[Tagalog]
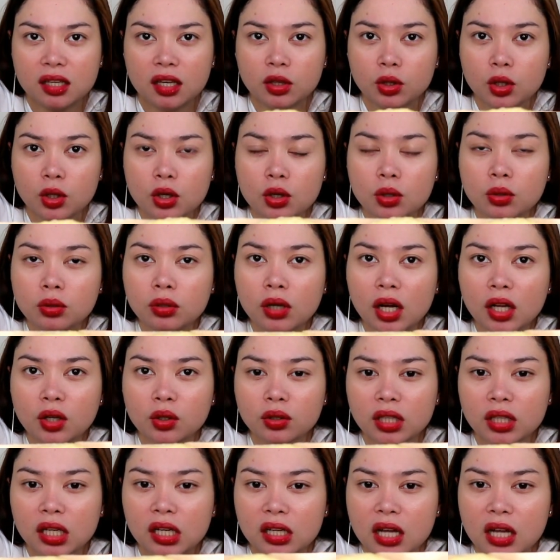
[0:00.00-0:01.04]
Ito yung ano
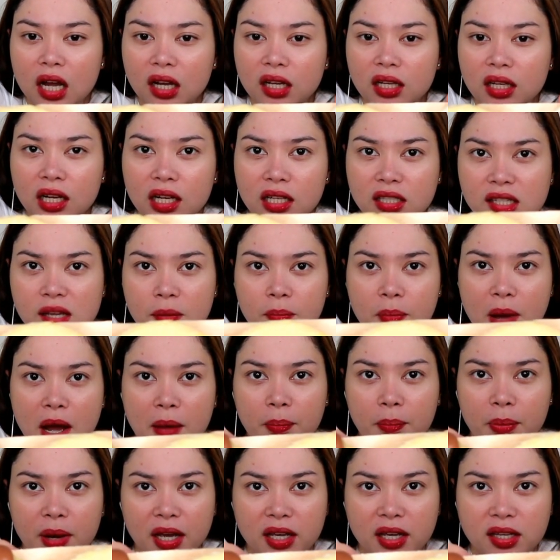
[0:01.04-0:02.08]
talaga kilala sa
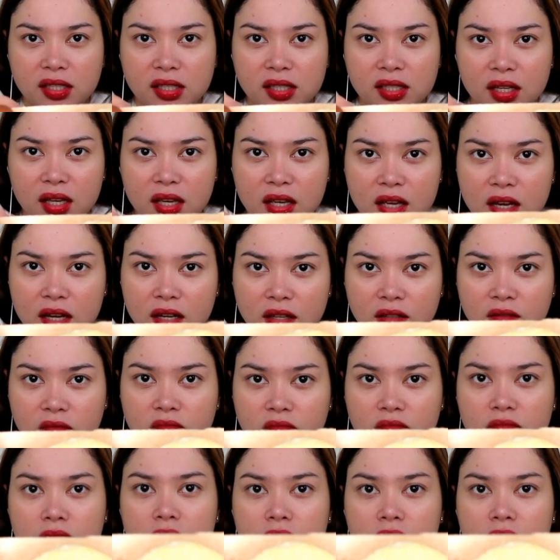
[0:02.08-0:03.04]
Popeyes. Ayan.